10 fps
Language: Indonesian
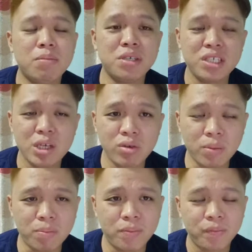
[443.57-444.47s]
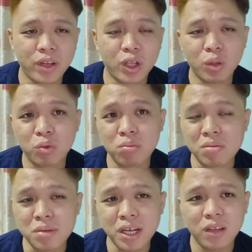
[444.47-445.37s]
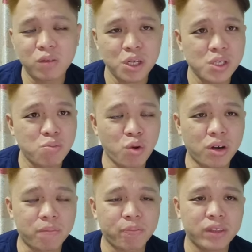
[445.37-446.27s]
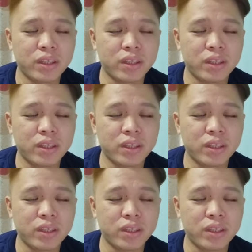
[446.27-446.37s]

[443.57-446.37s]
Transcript: menjawab ataupun memberikan respon